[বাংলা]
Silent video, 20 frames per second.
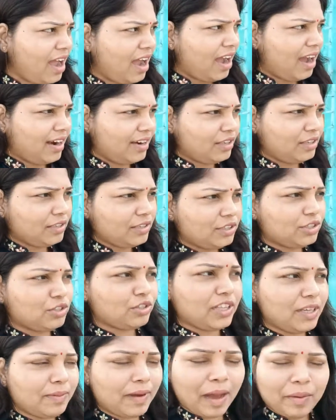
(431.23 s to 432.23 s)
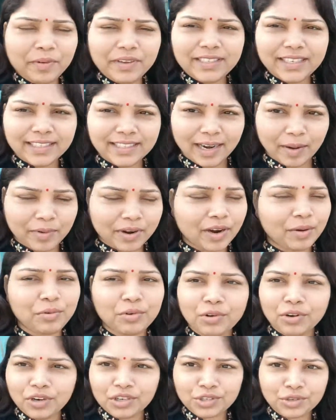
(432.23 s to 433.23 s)
আর যদি ভাবি যে জামা
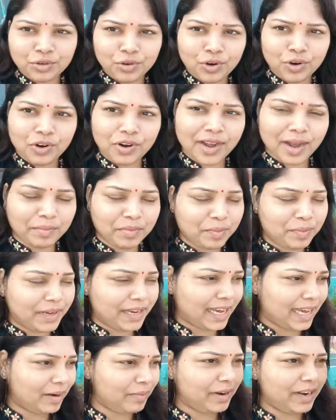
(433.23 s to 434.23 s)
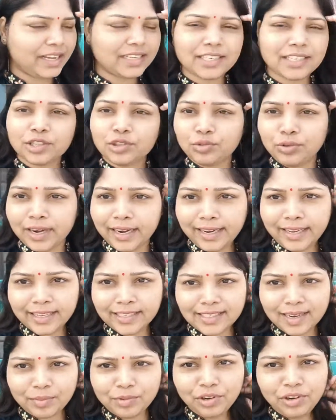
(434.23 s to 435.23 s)
কাপড়গুলো শুকোক আমি বিকালবেলা এসে তুলে নিয়ে
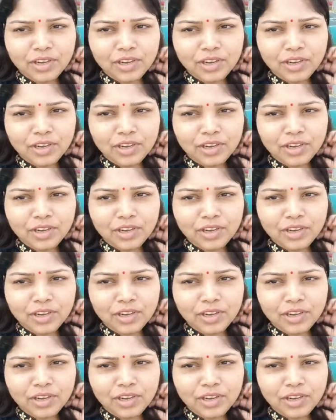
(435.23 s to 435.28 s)
যাব